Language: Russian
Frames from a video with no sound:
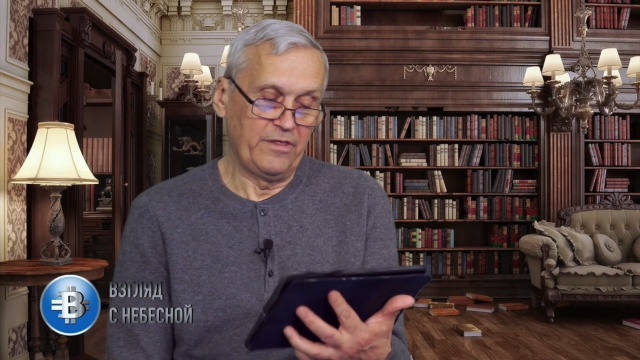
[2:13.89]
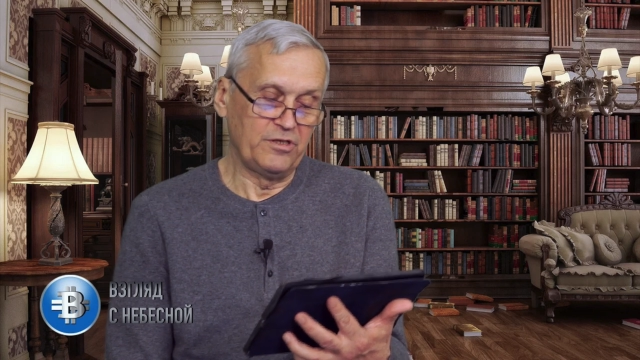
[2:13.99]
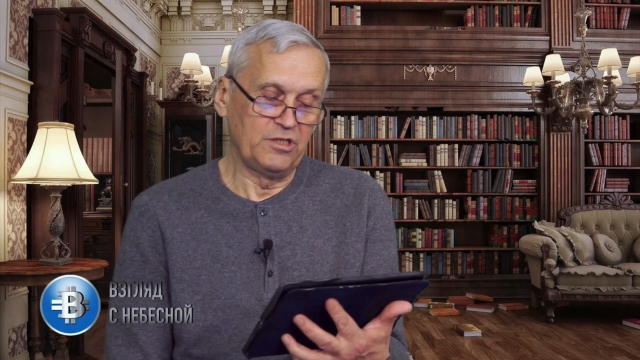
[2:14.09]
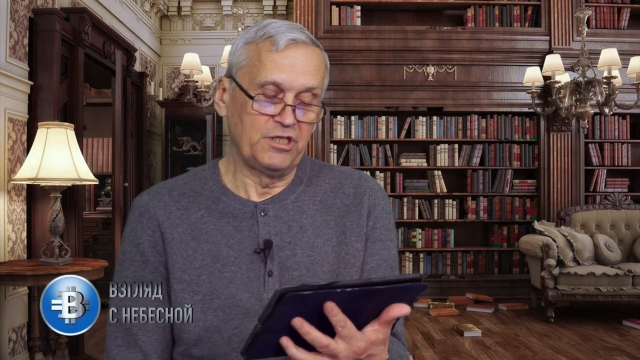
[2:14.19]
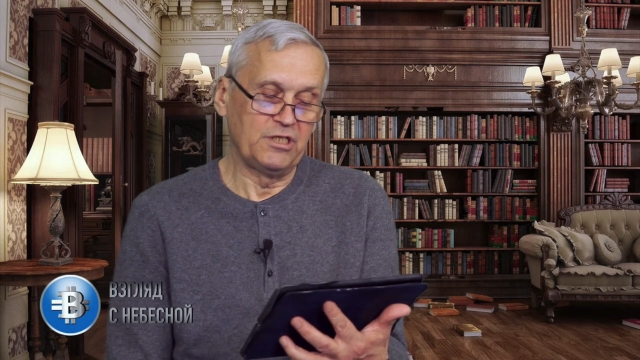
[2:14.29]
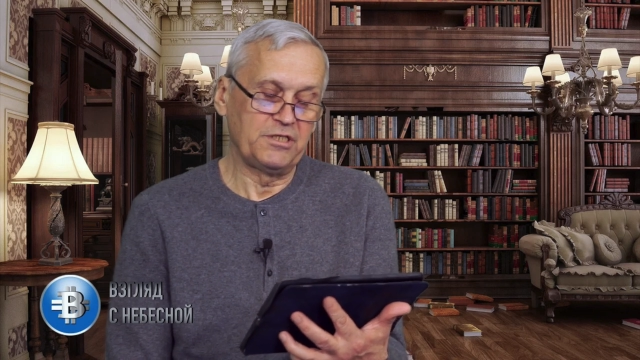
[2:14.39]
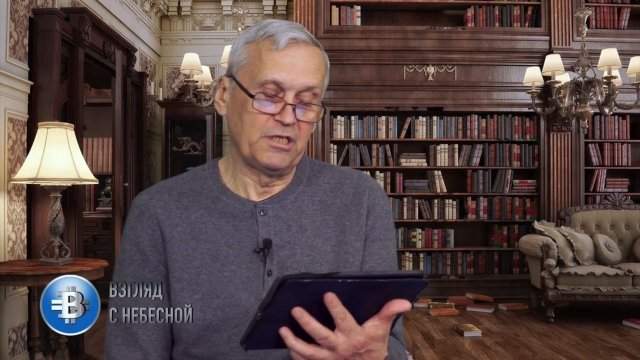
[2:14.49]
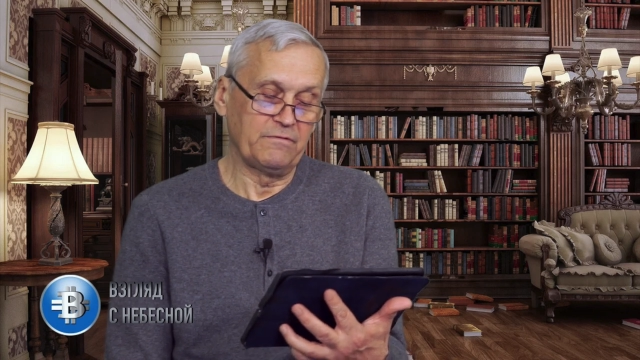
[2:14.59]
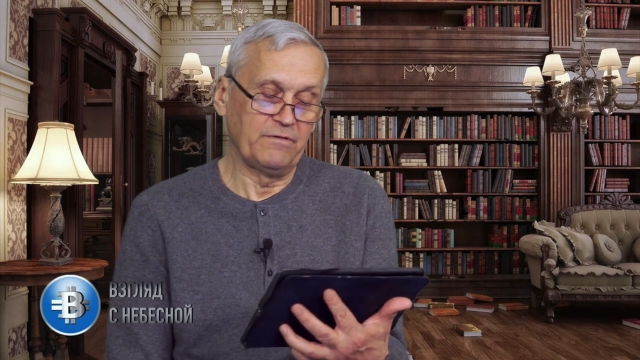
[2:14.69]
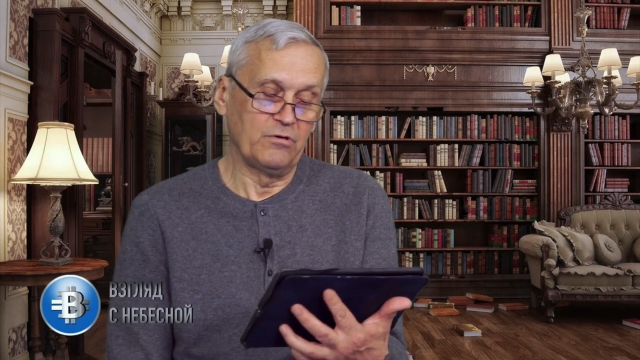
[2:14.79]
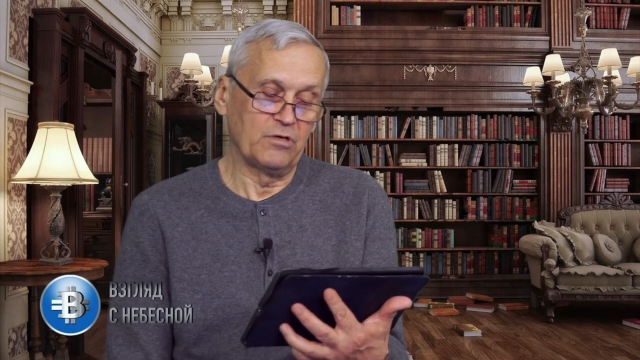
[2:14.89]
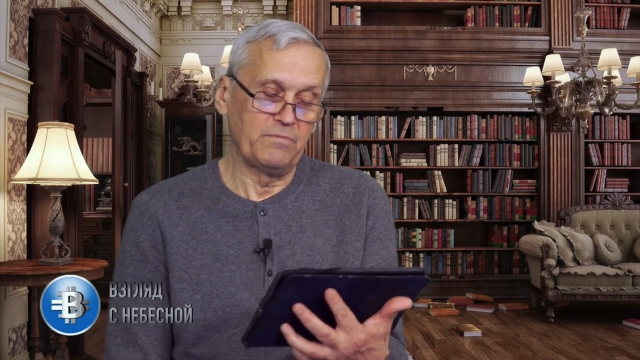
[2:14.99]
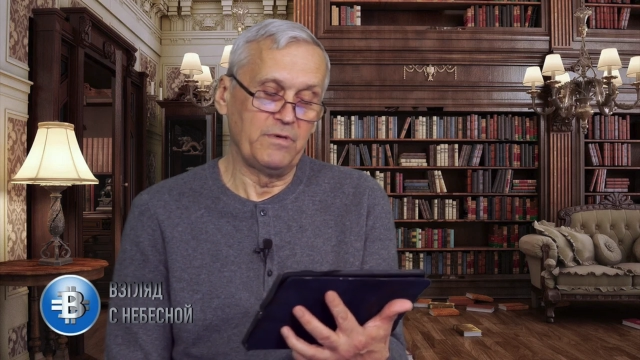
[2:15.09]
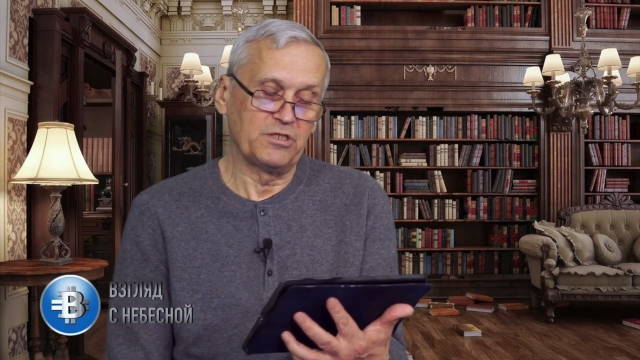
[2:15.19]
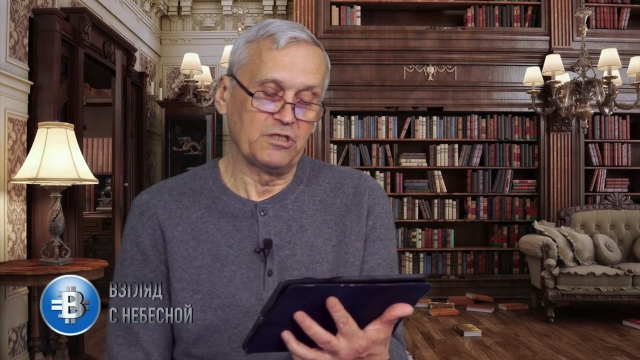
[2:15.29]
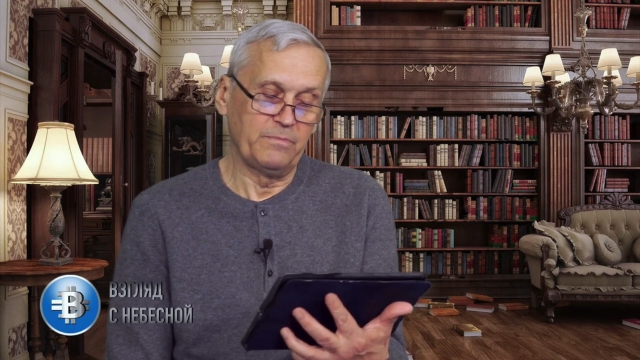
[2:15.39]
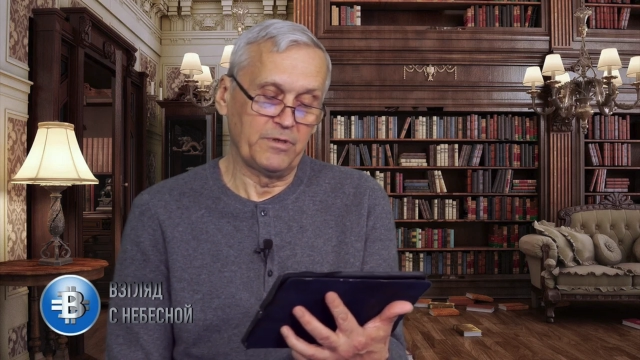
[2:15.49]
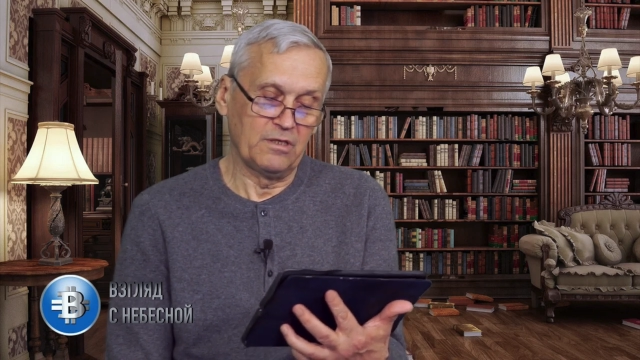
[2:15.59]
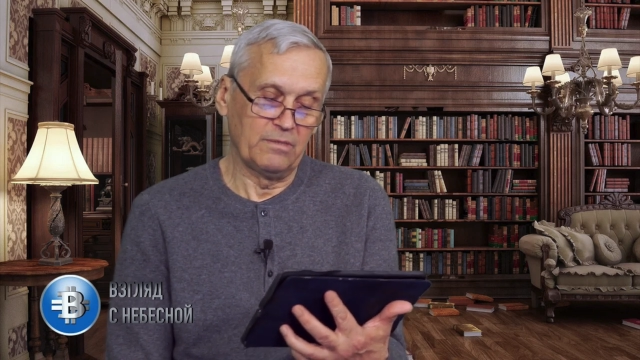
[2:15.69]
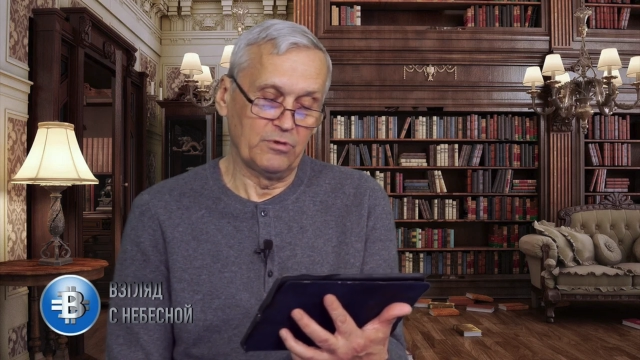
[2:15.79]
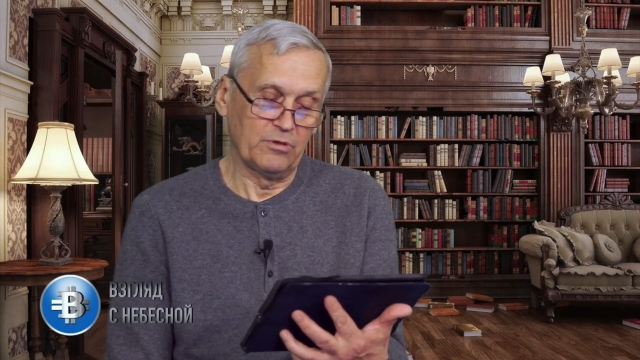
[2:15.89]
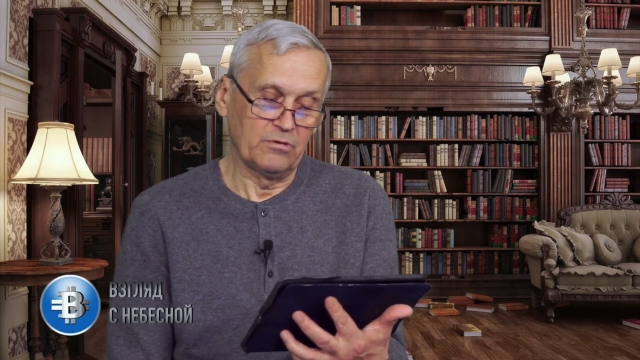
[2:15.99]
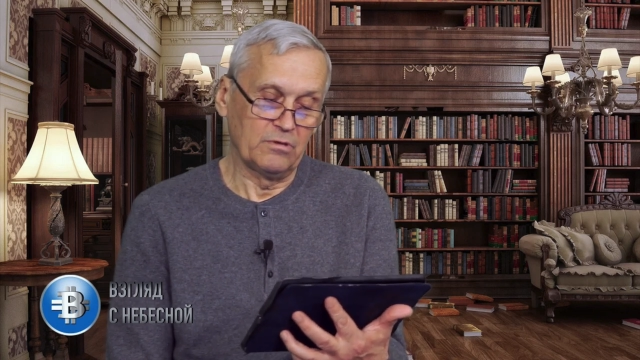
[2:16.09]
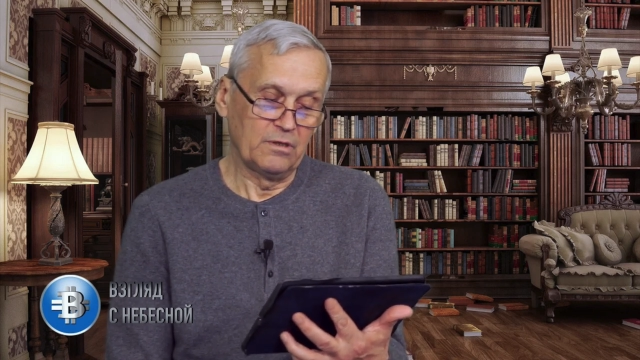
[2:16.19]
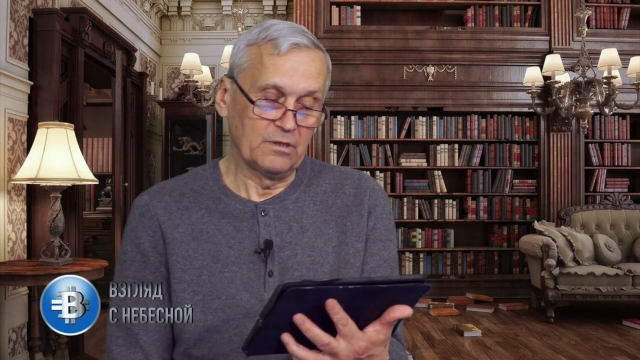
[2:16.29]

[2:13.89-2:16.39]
нечестие твое отмечено предо мною,